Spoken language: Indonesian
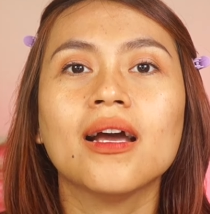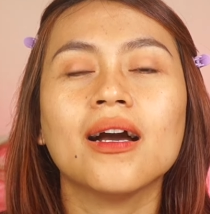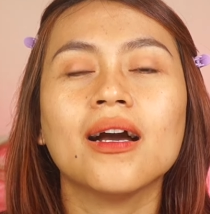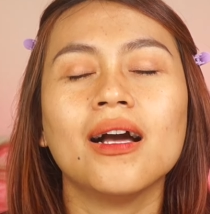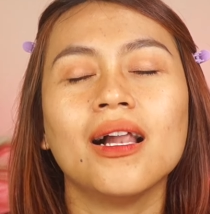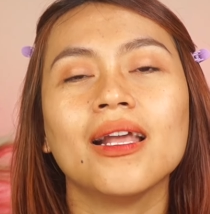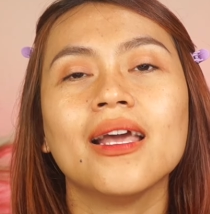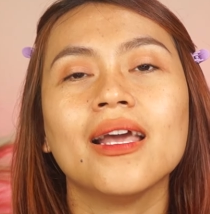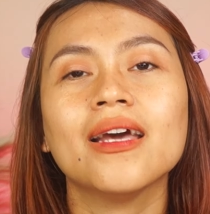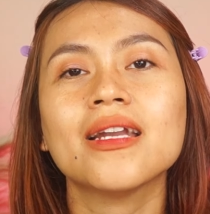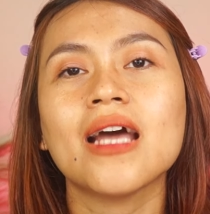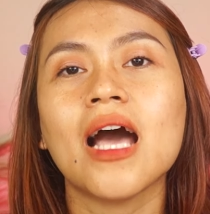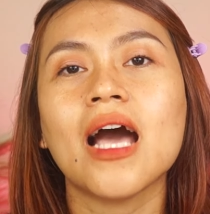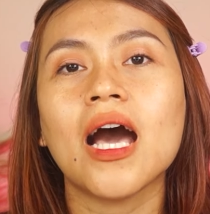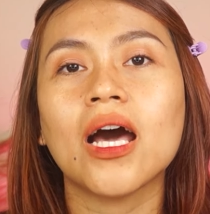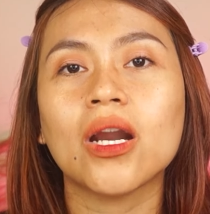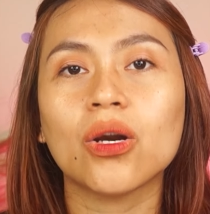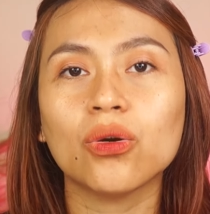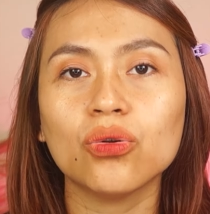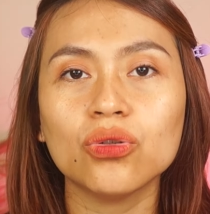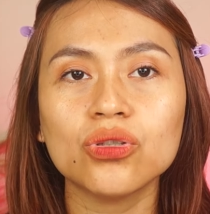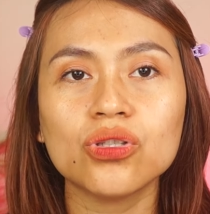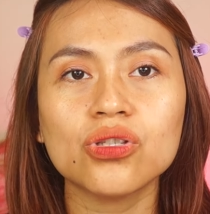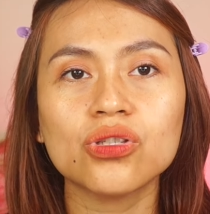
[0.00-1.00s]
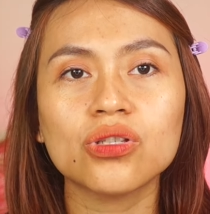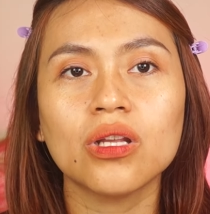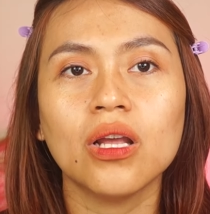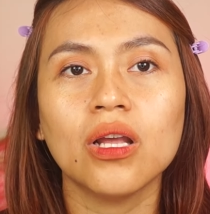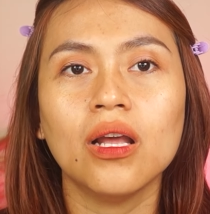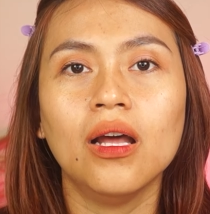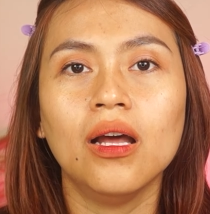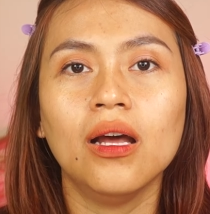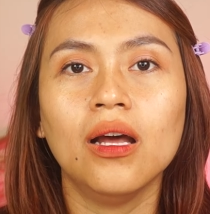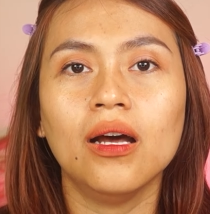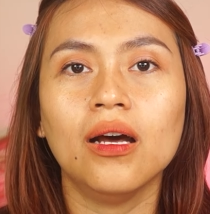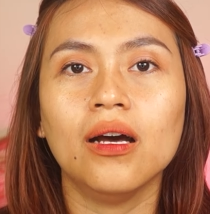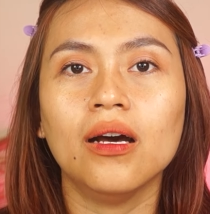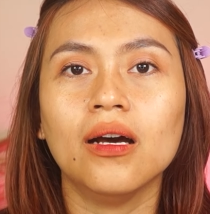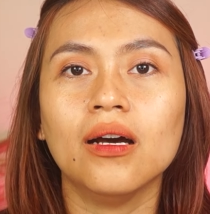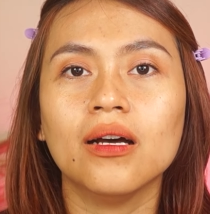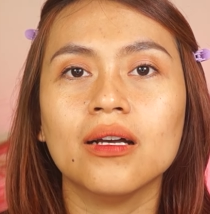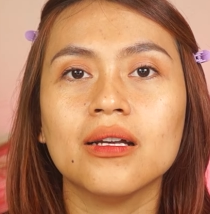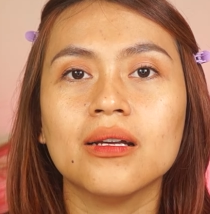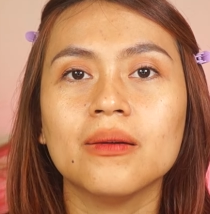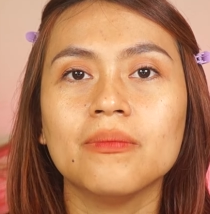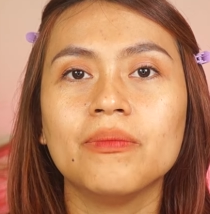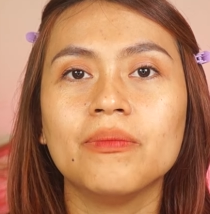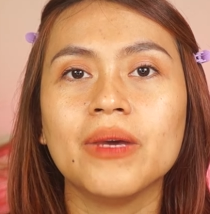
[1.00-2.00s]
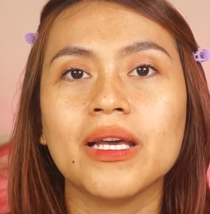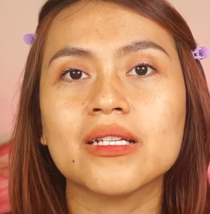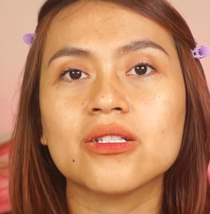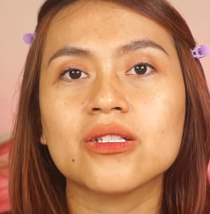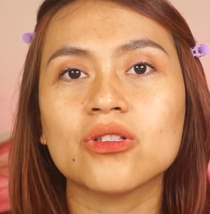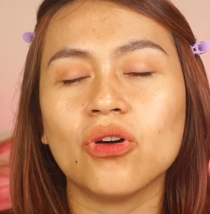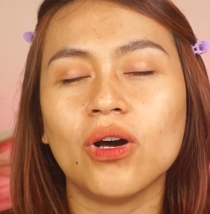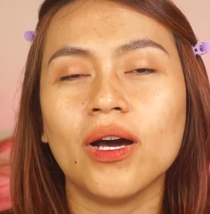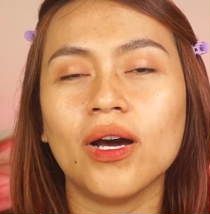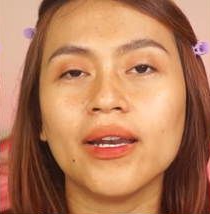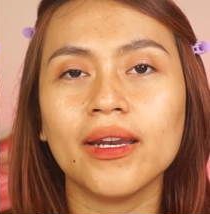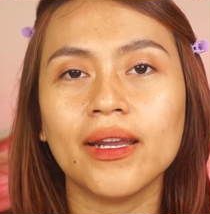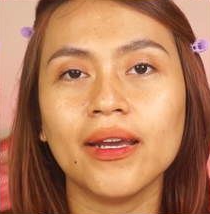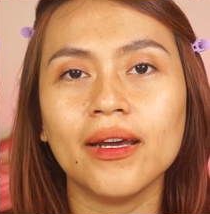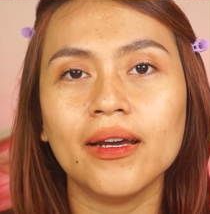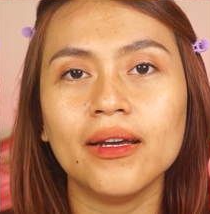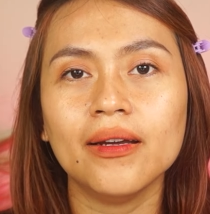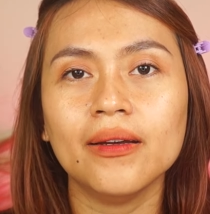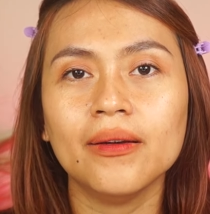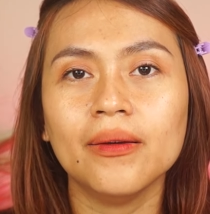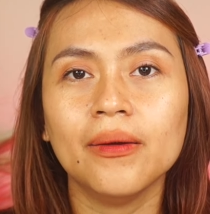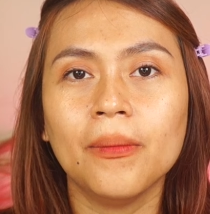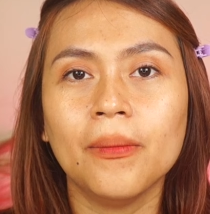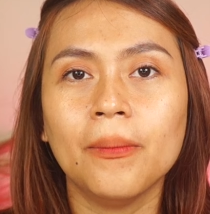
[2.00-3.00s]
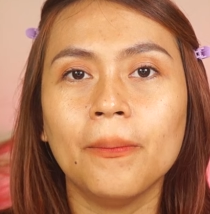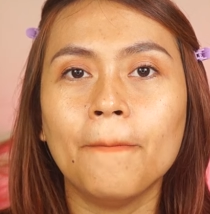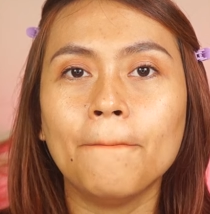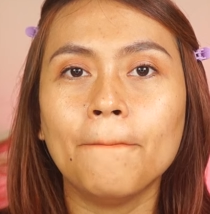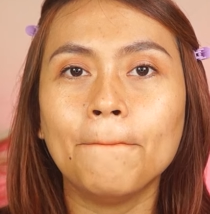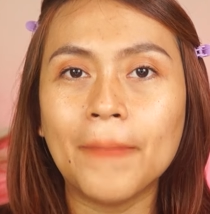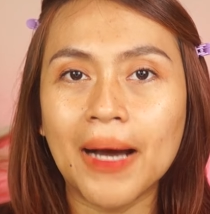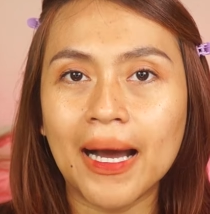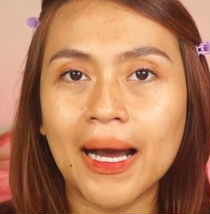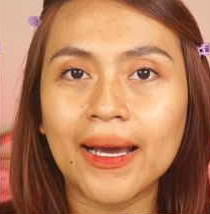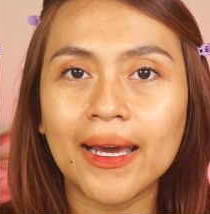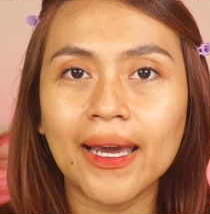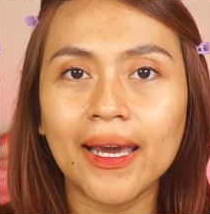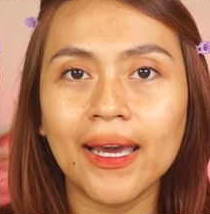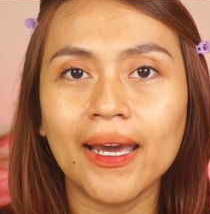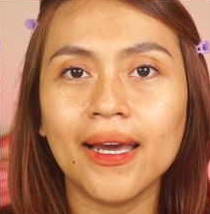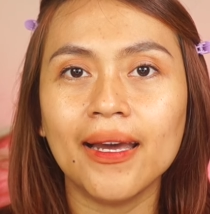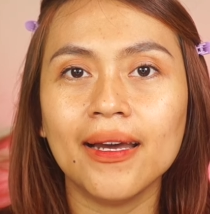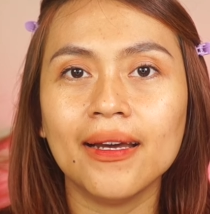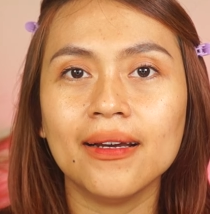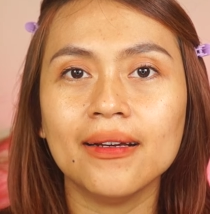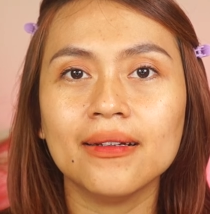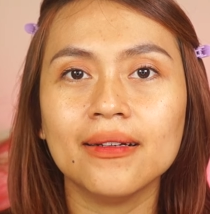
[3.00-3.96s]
kalian harus uh, besokannya pakai